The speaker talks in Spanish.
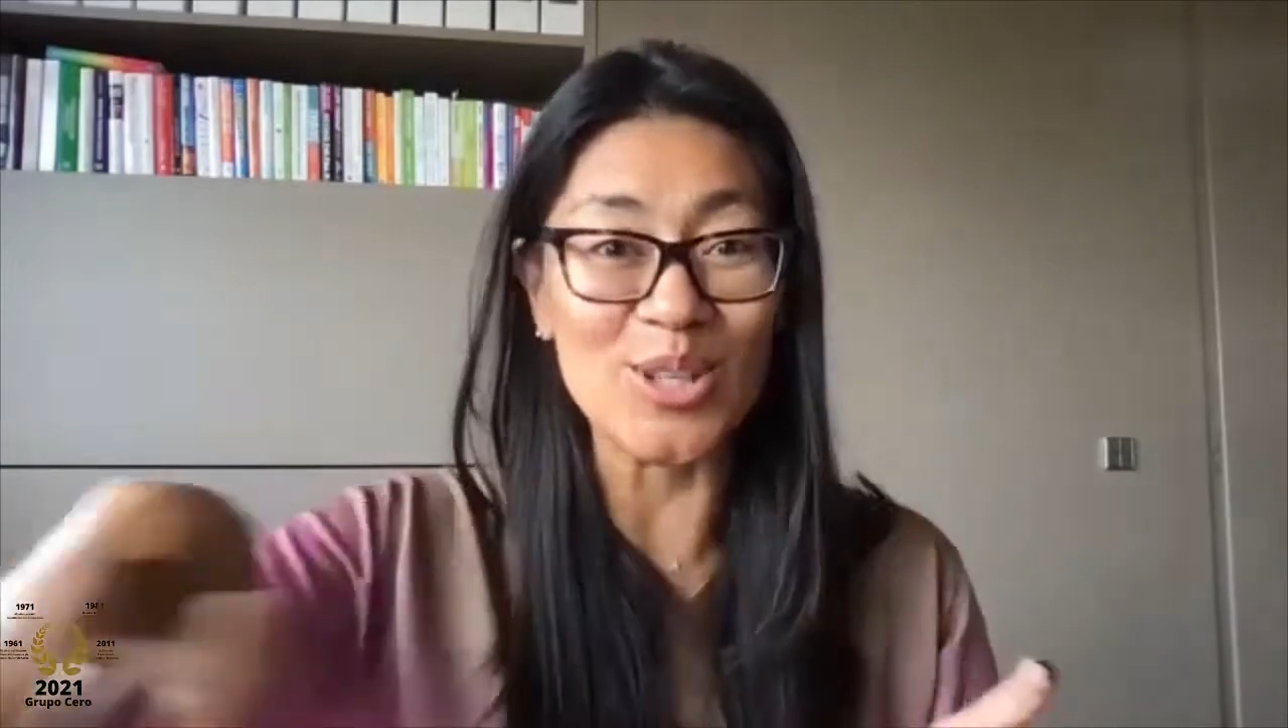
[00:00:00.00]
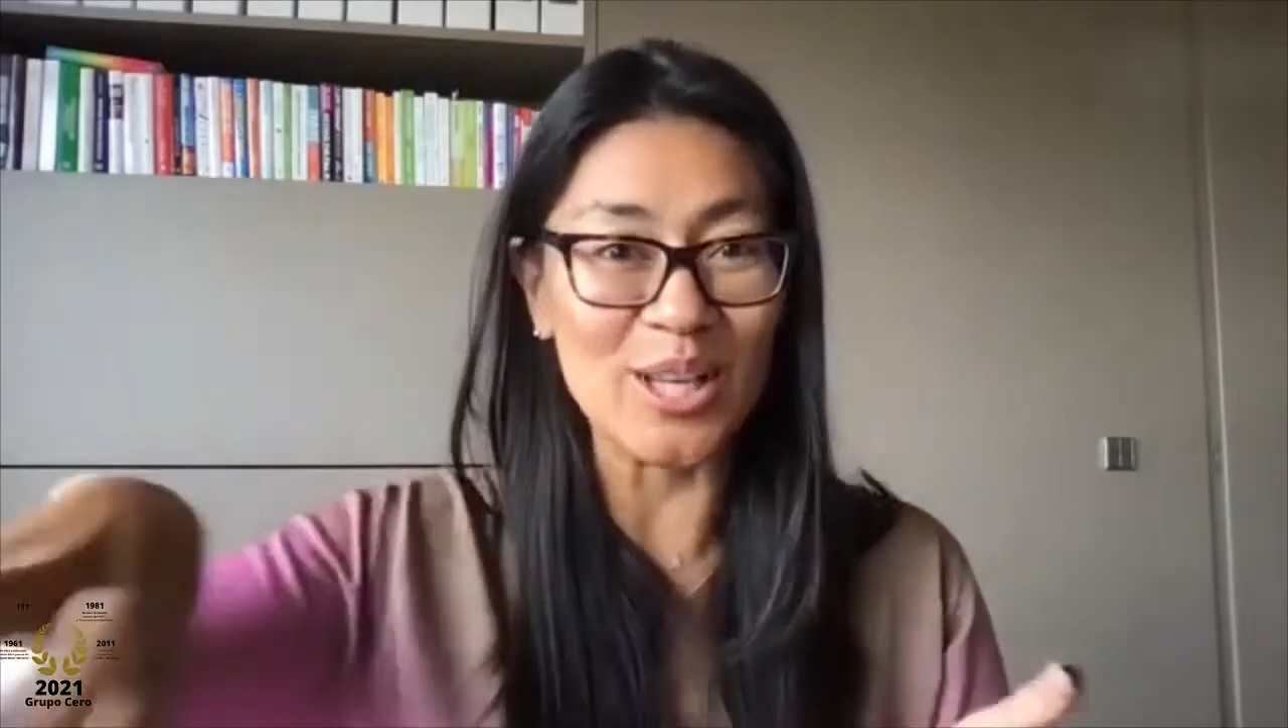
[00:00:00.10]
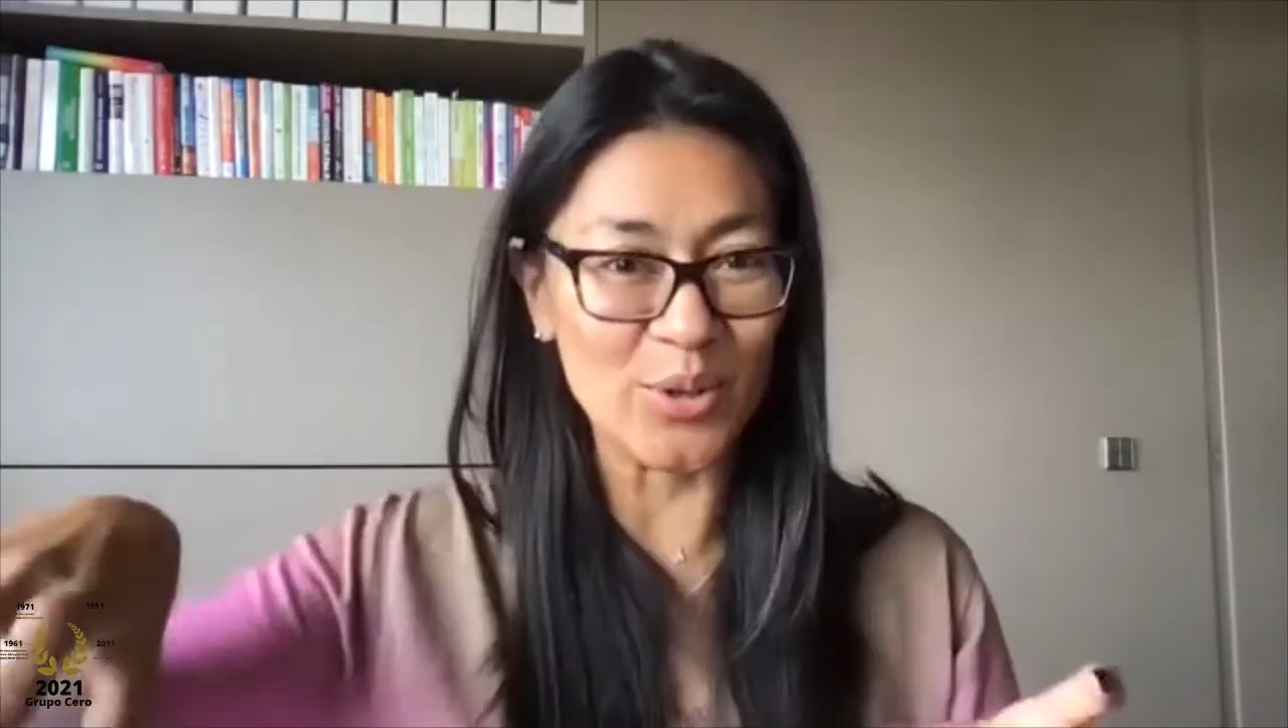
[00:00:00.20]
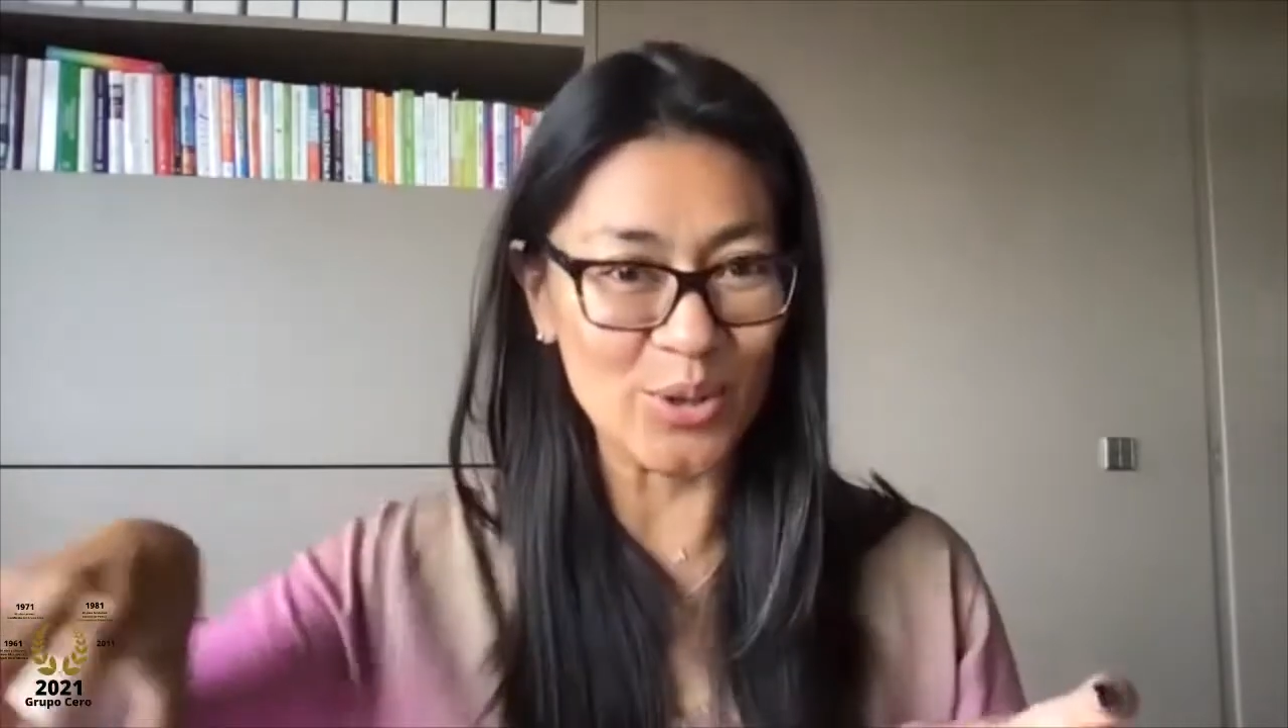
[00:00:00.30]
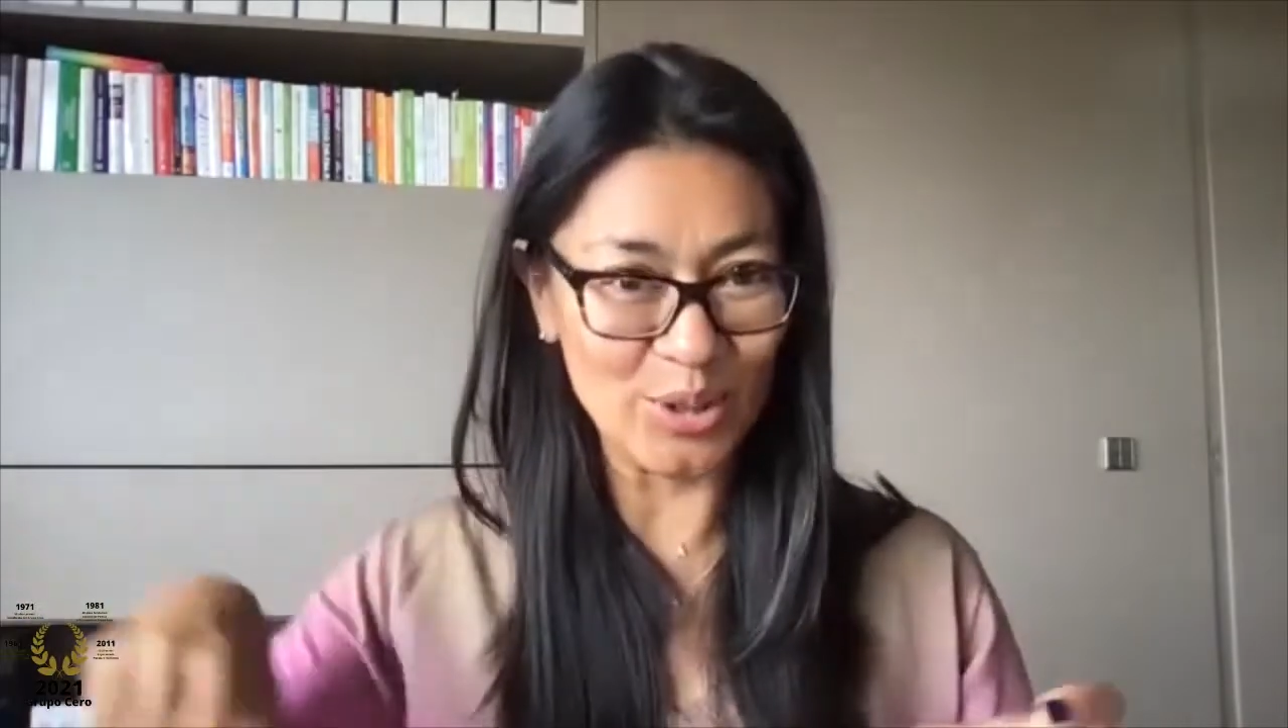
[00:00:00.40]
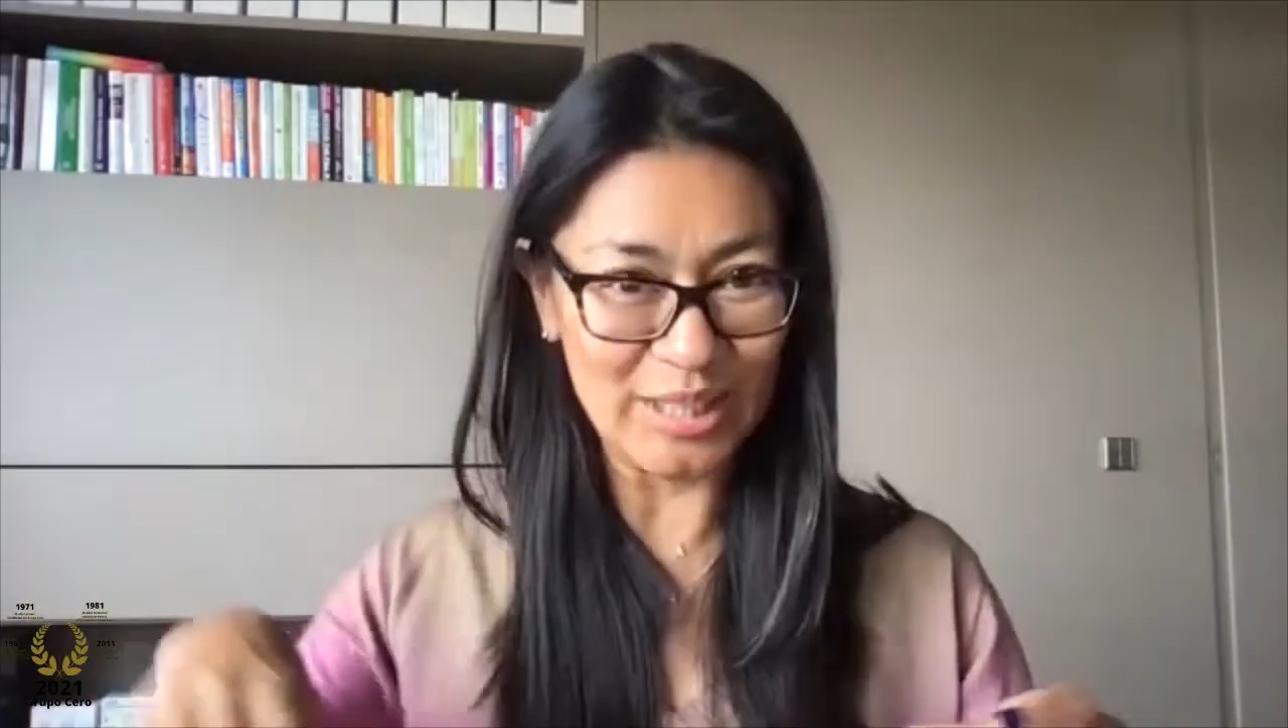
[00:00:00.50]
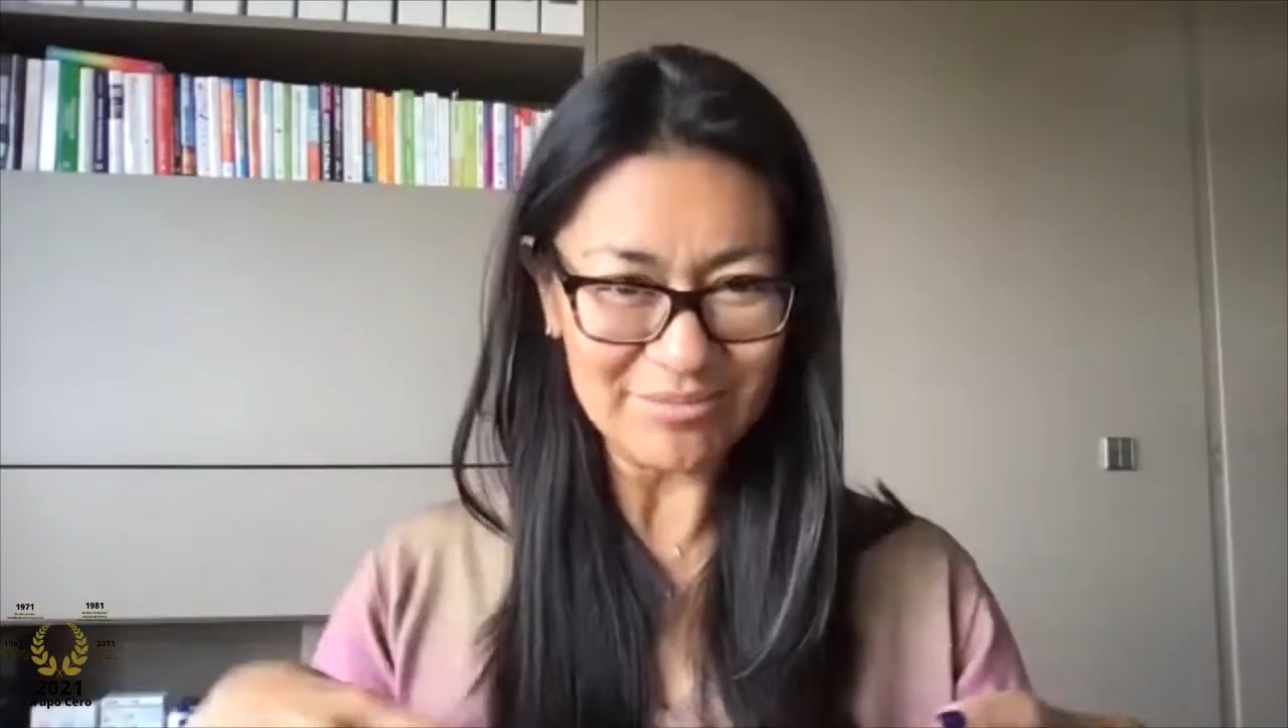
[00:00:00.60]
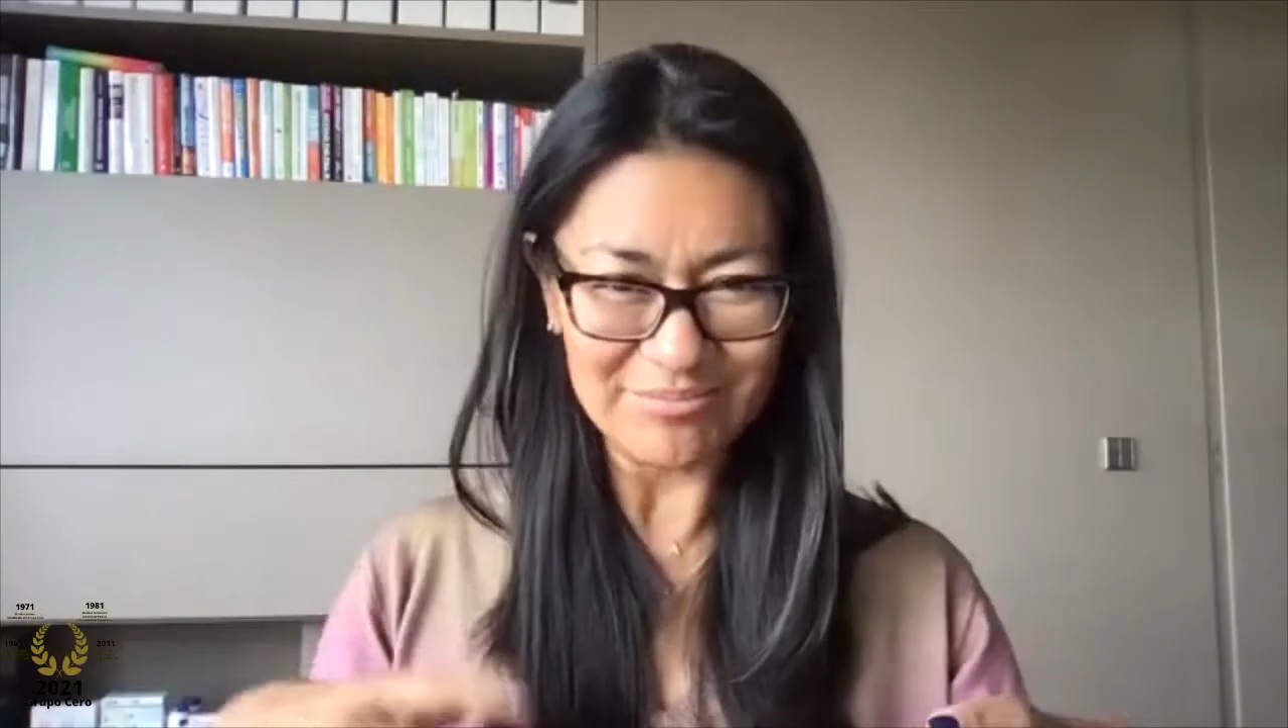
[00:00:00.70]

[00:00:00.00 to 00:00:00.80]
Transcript: de corona,